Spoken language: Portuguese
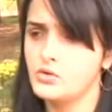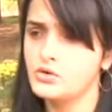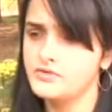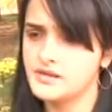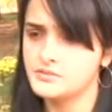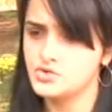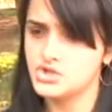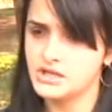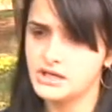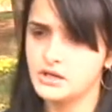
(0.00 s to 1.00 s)
Houve esse
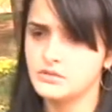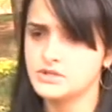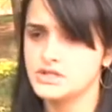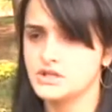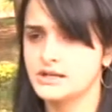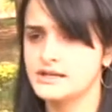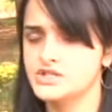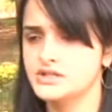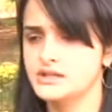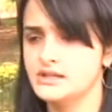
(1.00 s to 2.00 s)
mutirão, a gente
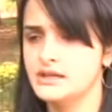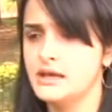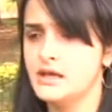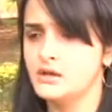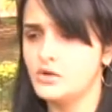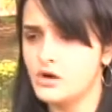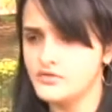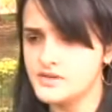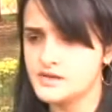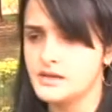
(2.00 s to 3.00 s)
acredita que
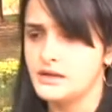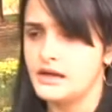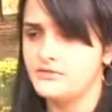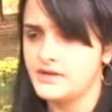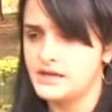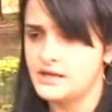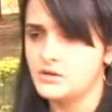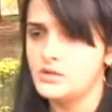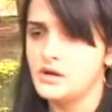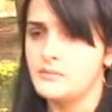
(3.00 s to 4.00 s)
novos haverão,